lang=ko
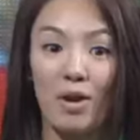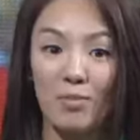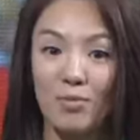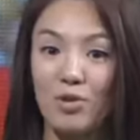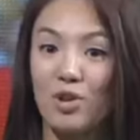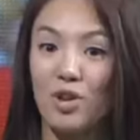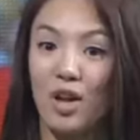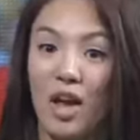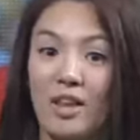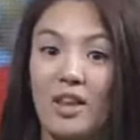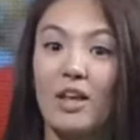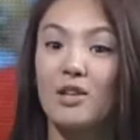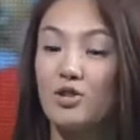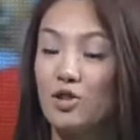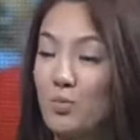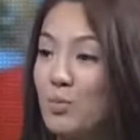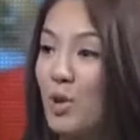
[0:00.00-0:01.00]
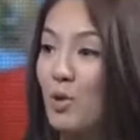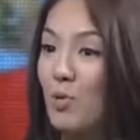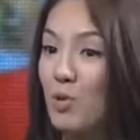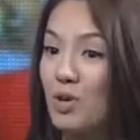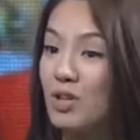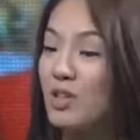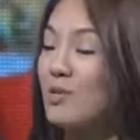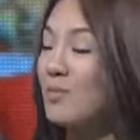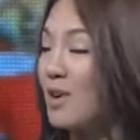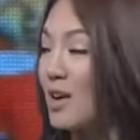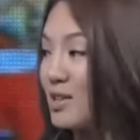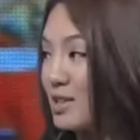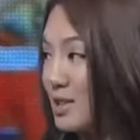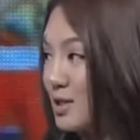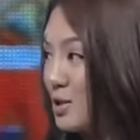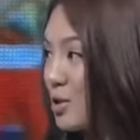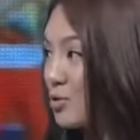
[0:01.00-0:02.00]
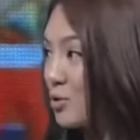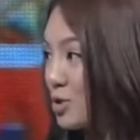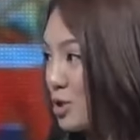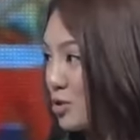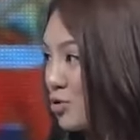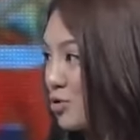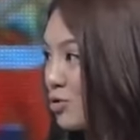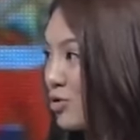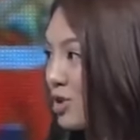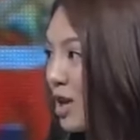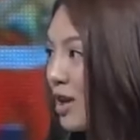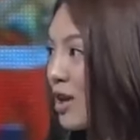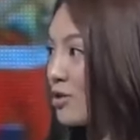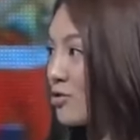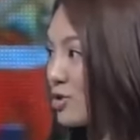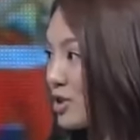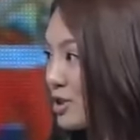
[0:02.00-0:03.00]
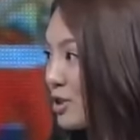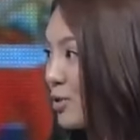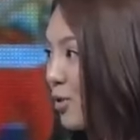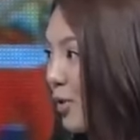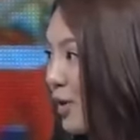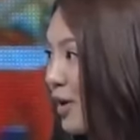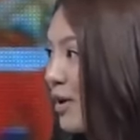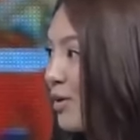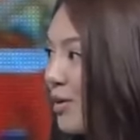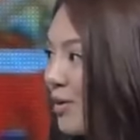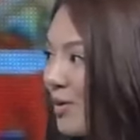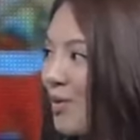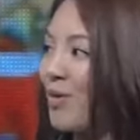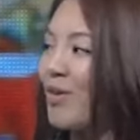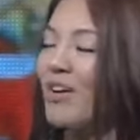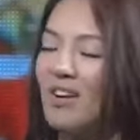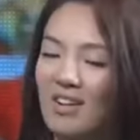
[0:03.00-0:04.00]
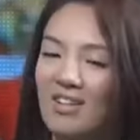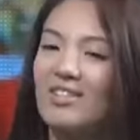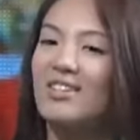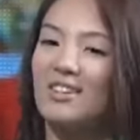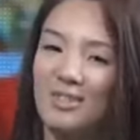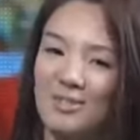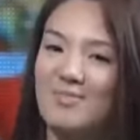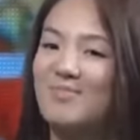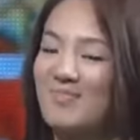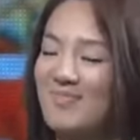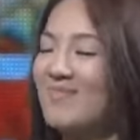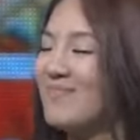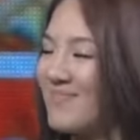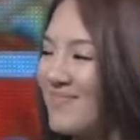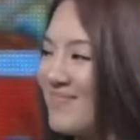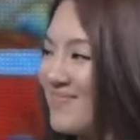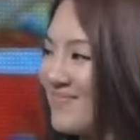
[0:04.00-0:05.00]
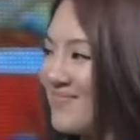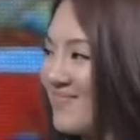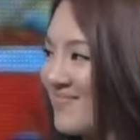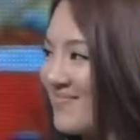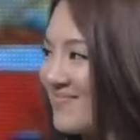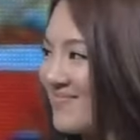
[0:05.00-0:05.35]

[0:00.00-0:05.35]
많은 분들이 개다리 춤이라고 이름까지 지어주시고 따라해 주시는 거예요. 네. 그